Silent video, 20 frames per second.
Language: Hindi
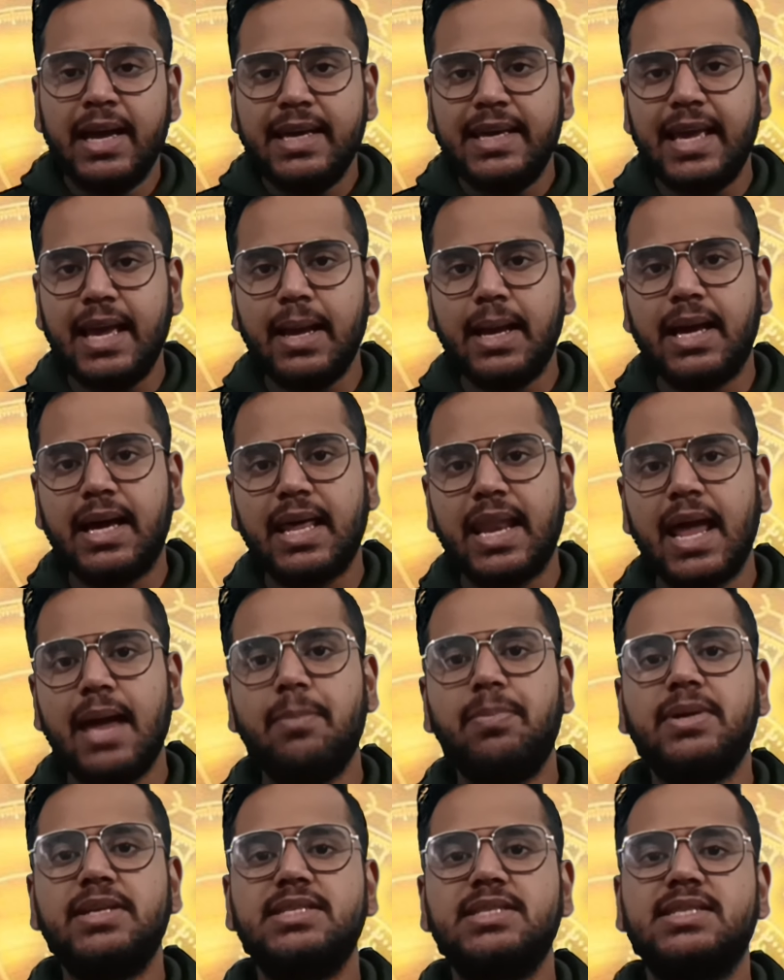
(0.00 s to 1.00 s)
ये
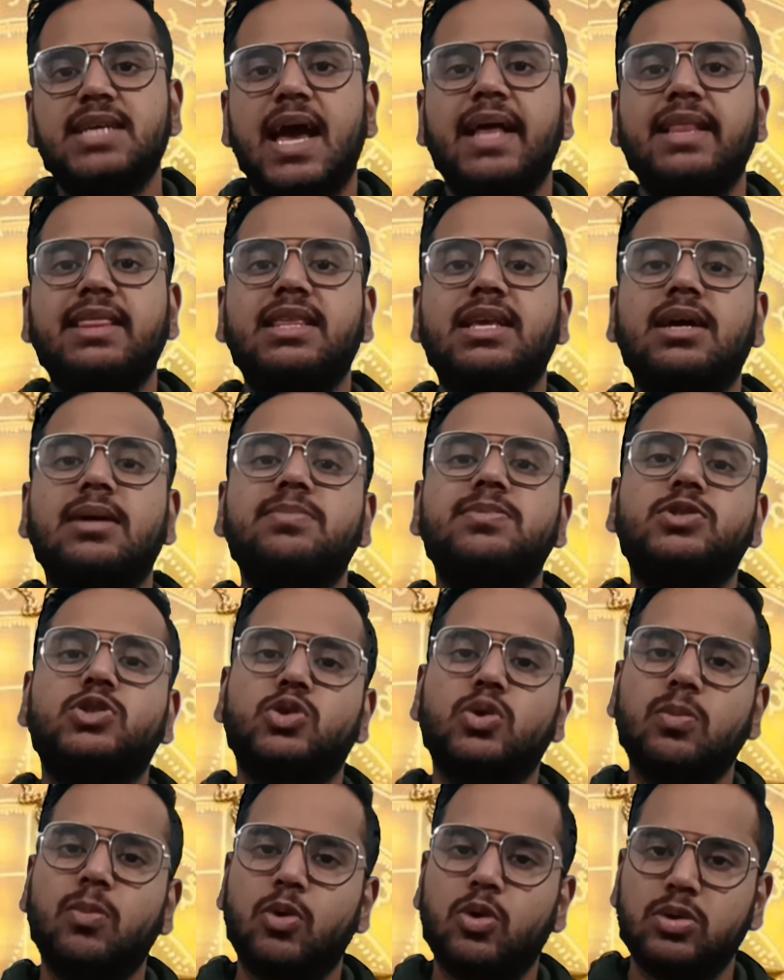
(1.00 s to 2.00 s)
ग्रह पंचायत कब
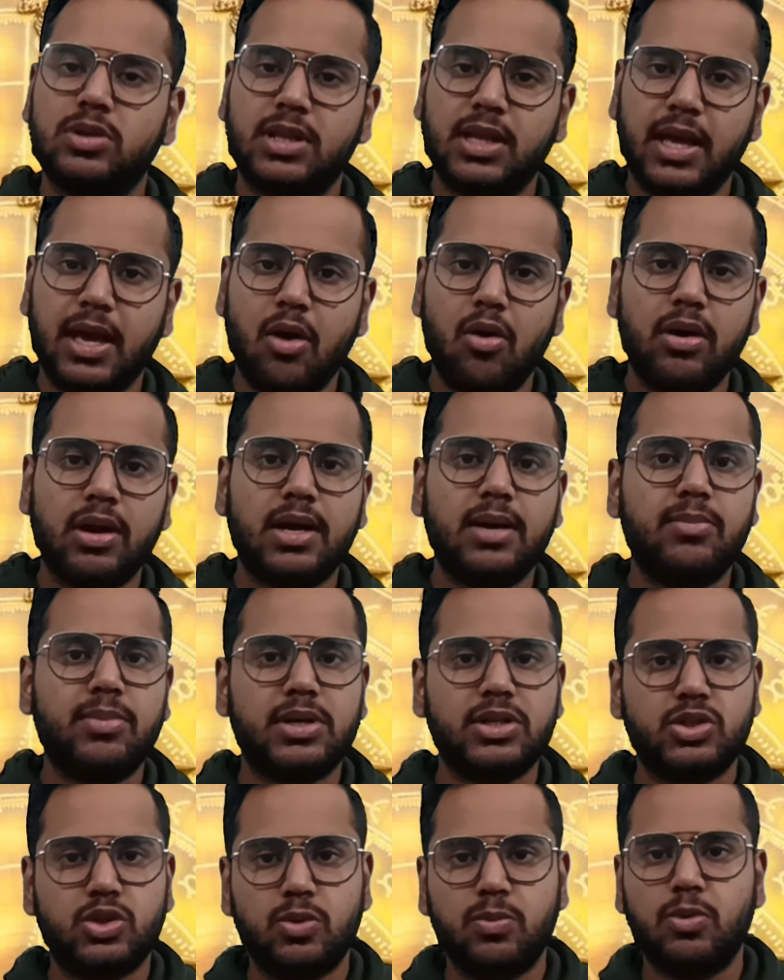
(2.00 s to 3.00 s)
शुभ होती है और कब
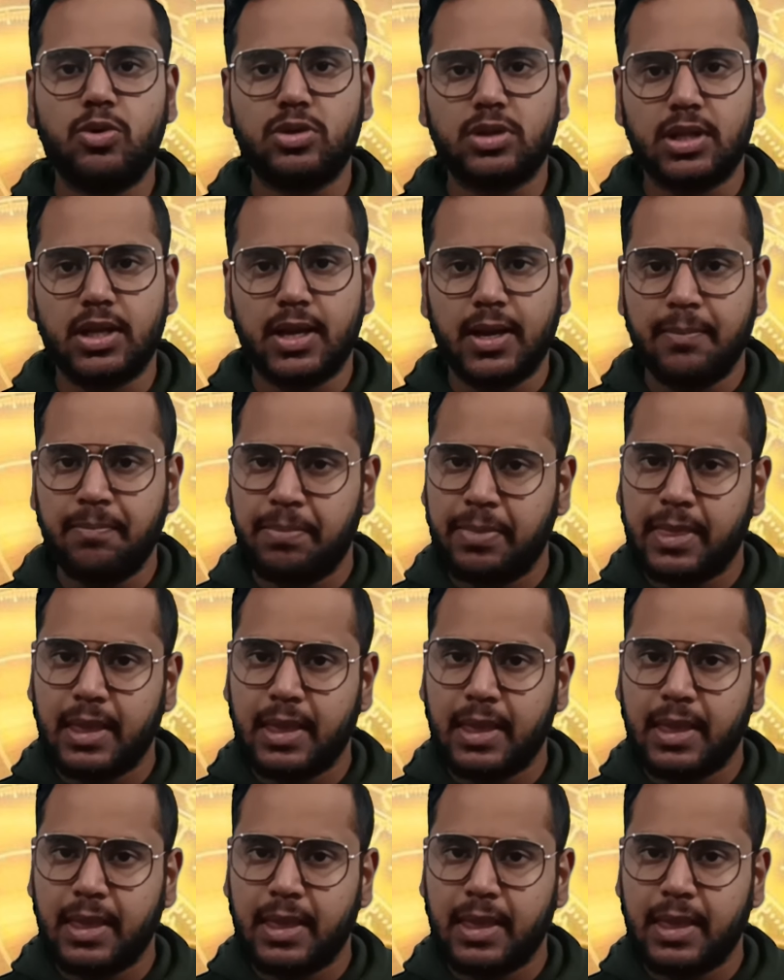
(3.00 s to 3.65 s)
अशुभ होती है